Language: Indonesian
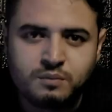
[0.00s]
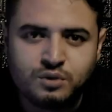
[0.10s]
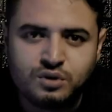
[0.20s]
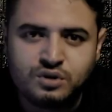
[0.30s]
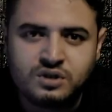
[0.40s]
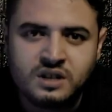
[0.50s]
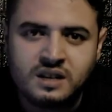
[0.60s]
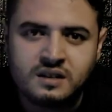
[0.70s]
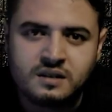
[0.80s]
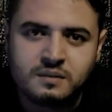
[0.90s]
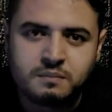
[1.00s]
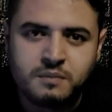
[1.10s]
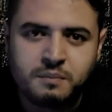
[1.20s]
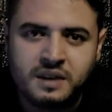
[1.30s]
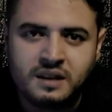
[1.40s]
memutuskan
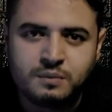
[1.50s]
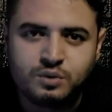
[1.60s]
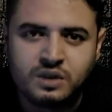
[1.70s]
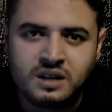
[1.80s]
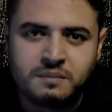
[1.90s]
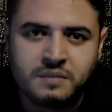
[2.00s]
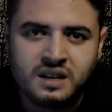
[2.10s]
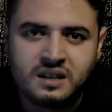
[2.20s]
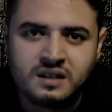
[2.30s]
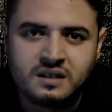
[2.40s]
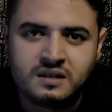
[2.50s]
memelet bunga kembali